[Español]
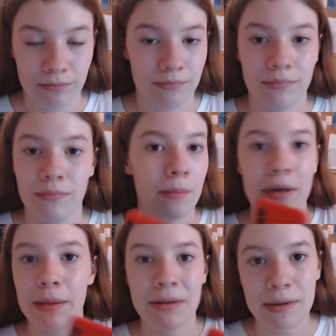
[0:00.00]
en
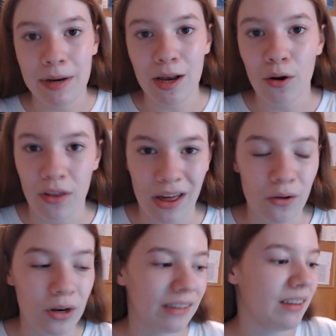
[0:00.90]
vez de meterme en el
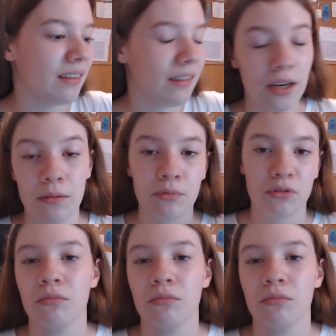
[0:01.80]
ordenador que es encender, pues